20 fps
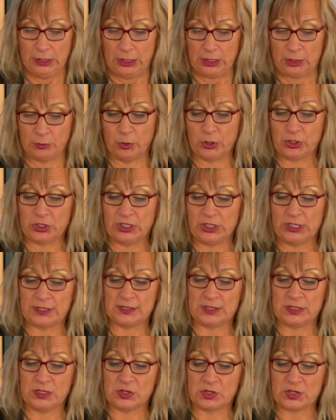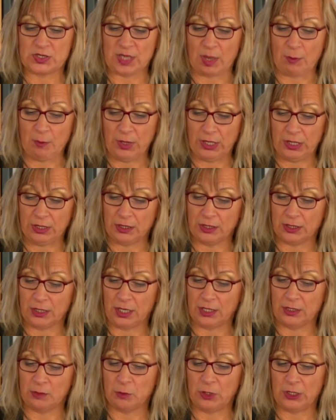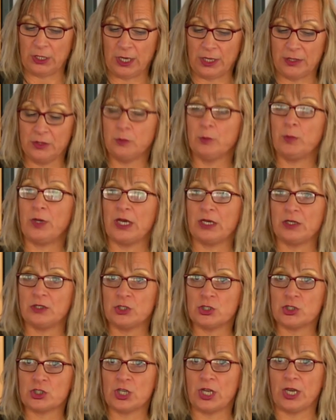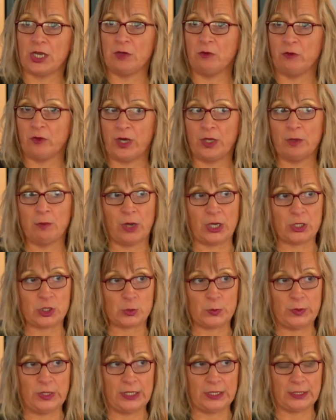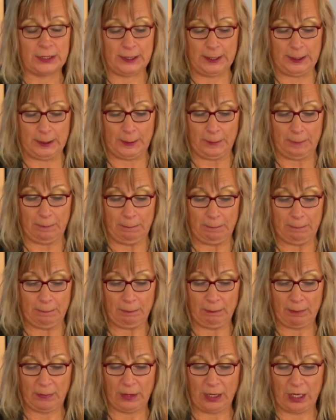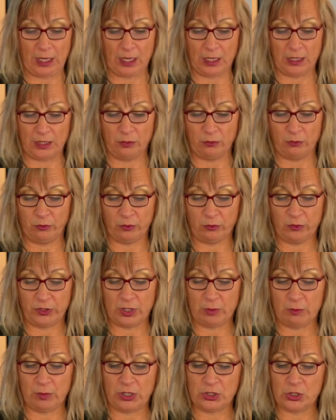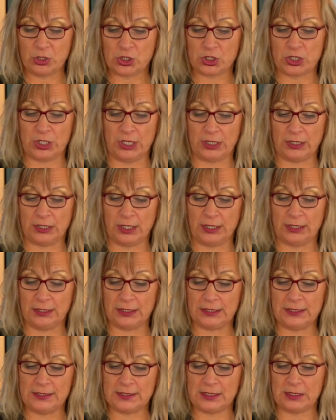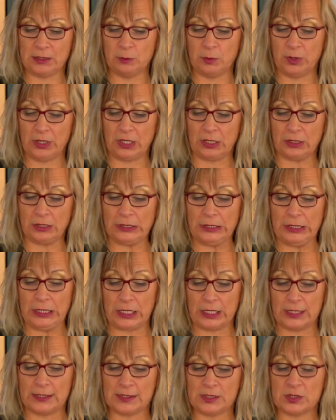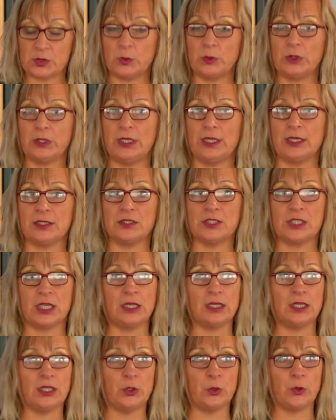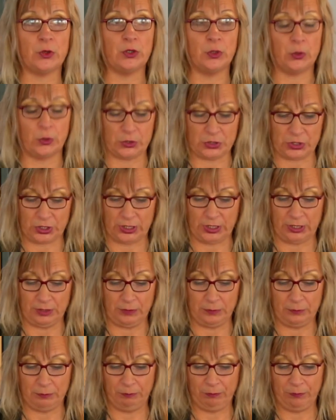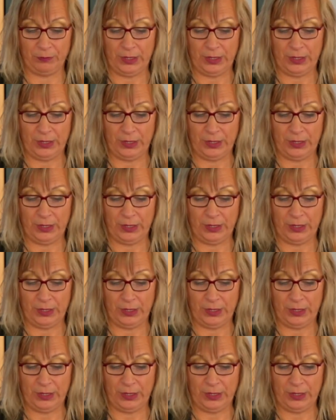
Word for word: Ich möchte jetzt die Zusammenhänge an einem kleinen, praktischen, einfachen Beispiel erklären. Ein pfiffiger Mensch hat einen riesigen Bekanntenkreis und lernt täglich neue Leute kennen.